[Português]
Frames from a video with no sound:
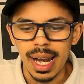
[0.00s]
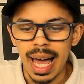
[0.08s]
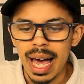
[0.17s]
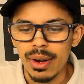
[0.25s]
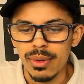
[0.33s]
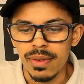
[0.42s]

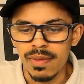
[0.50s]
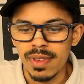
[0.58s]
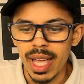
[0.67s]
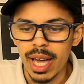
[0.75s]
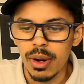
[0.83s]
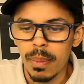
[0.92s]
Claro,
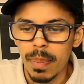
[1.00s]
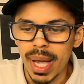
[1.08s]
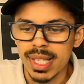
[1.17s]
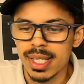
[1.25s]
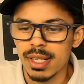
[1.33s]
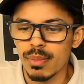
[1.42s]
vieram
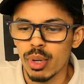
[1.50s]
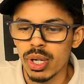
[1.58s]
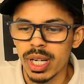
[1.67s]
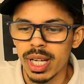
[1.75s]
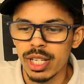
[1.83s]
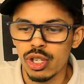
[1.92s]
peças
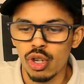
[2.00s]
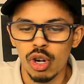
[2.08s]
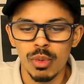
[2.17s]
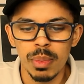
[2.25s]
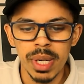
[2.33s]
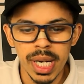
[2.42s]
importantes
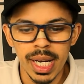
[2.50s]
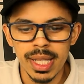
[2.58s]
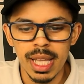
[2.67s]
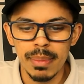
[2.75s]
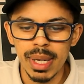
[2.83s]
como Miranda,